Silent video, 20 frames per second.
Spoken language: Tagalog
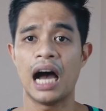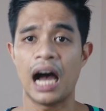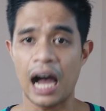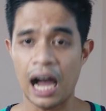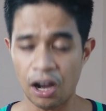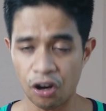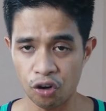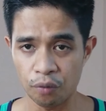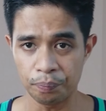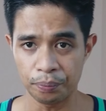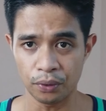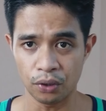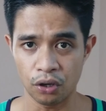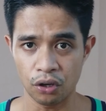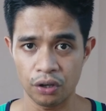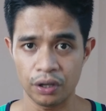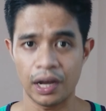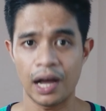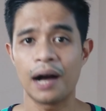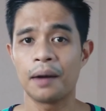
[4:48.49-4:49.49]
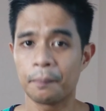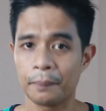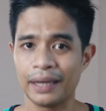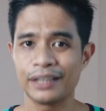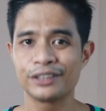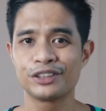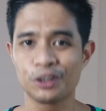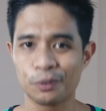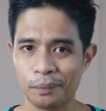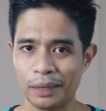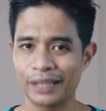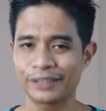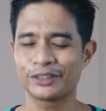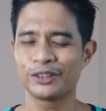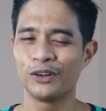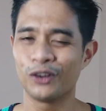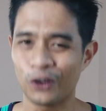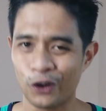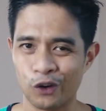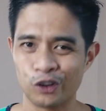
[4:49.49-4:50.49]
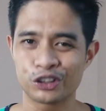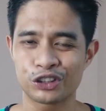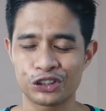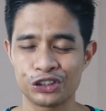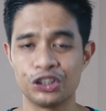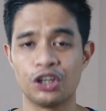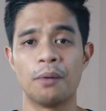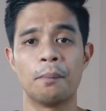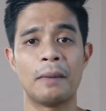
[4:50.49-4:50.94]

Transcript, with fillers: Ako po ang medyo machong coach nyo,